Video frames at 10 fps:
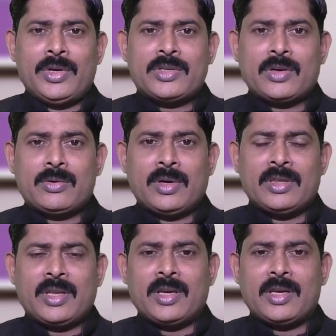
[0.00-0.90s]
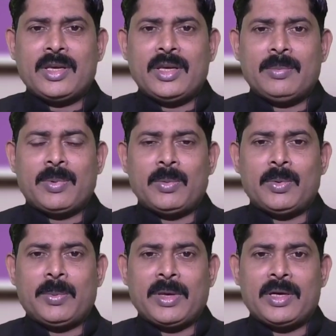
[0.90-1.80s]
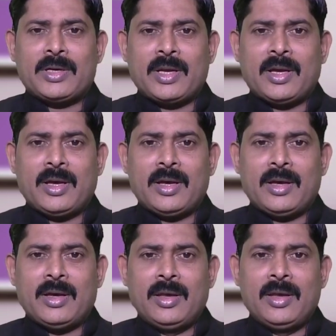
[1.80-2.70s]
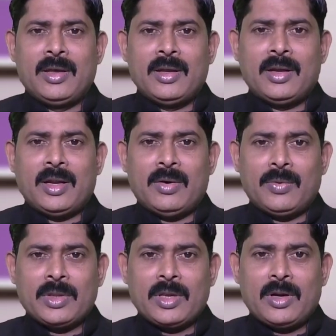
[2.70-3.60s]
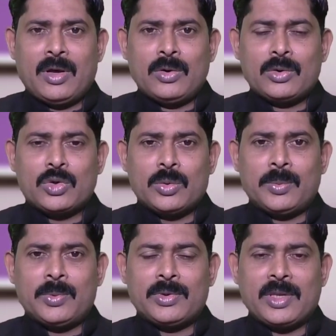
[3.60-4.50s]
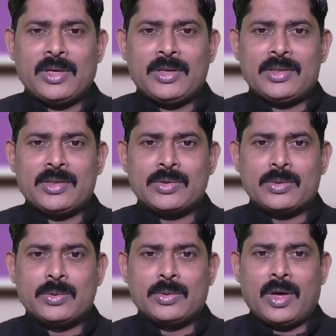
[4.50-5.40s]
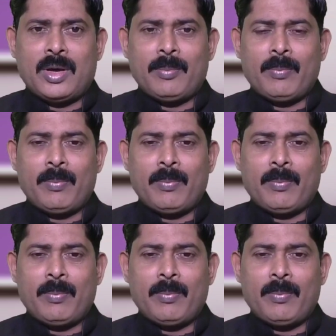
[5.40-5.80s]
వీక్షకులందరికీ ప్రభు పేరిట నా వందనాలు శుభములు తెలియజేస్తూ ఉన్నా